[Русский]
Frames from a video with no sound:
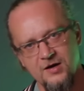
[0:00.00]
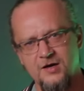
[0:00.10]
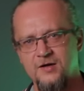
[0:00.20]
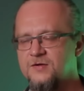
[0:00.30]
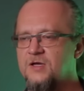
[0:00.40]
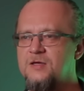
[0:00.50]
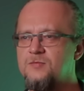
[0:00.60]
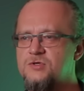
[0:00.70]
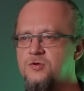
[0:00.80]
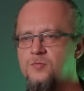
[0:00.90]
А,
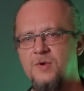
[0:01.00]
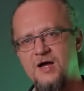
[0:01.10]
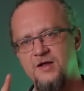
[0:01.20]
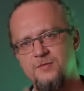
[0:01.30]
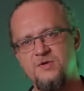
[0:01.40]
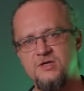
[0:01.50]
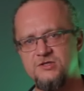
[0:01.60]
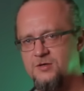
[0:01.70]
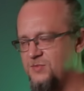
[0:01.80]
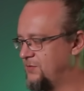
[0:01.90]
каким числом? А, на
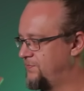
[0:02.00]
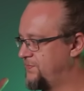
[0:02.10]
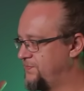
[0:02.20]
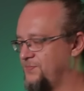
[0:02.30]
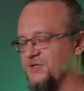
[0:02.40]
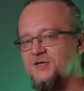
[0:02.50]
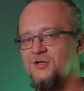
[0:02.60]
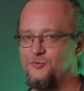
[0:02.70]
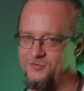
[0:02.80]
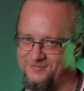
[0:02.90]
монтаже ребят
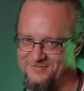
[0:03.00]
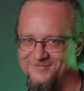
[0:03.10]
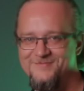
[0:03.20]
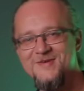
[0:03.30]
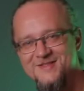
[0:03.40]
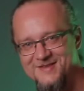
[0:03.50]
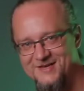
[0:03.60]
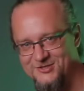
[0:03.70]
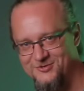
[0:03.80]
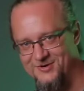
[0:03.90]
подкинут.
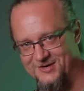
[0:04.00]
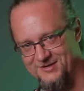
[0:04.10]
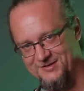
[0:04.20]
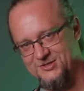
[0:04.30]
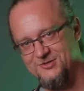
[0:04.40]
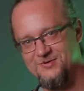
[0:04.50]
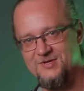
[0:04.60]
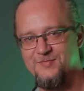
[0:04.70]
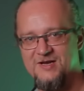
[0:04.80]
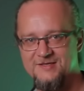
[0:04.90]
Монтажеры, что они,